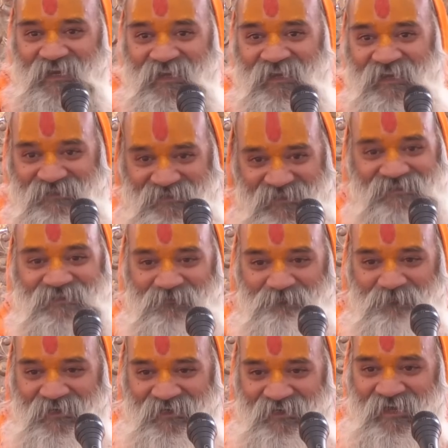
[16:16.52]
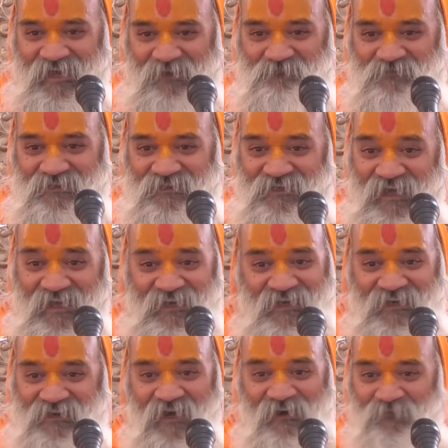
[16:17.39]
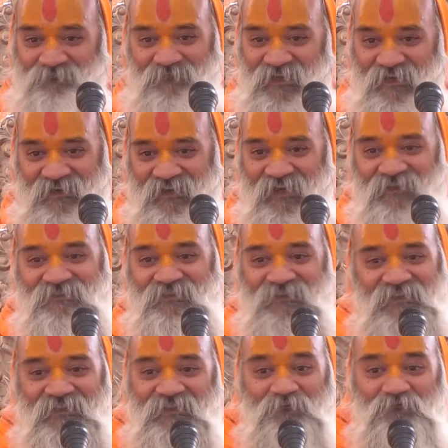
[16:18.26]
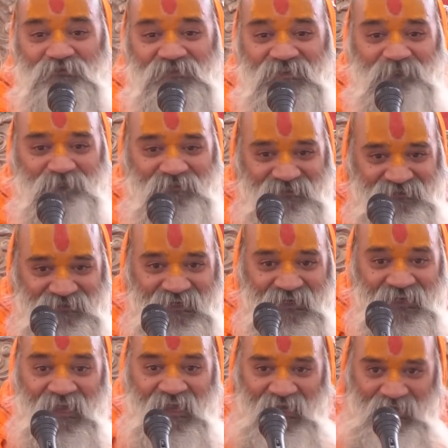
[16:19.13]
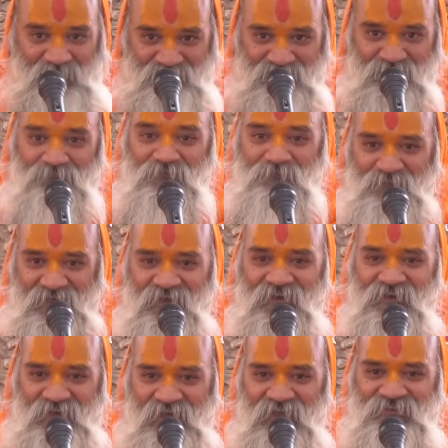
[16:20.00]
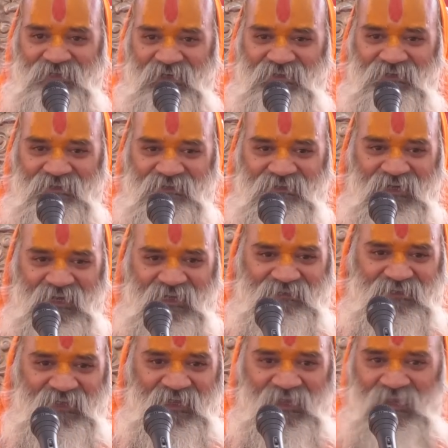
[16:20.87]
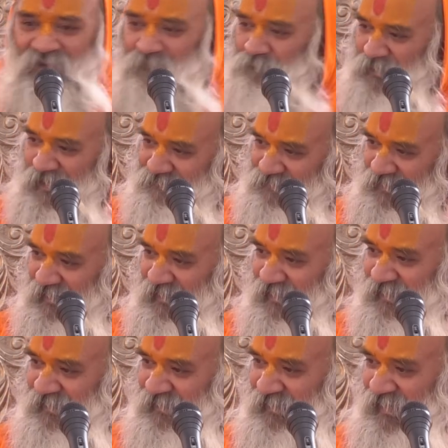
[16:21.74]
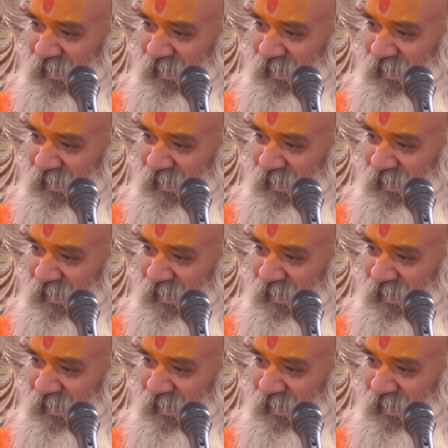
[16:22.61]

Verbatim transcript: है जैसे मैंने आपसे कहा नहीं कामता नाथ ने ही मुझे भेजा है अभी अभी मैंने कहा था कि नहीं कहा था बात आ गई कि नहीं